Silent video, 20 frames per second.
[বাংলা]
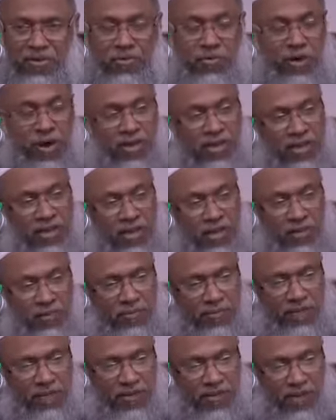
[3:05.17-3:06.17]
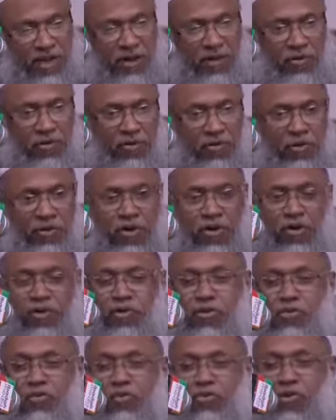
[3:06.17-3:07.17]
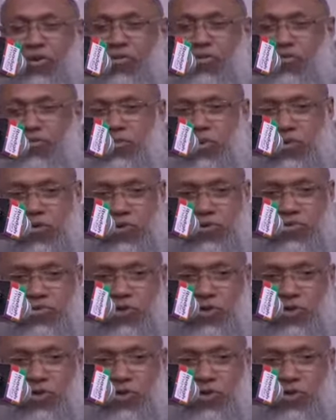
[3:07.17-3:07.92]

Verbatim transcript: গুণার থেকে বেঁচে থাকো সৎসঙ্গ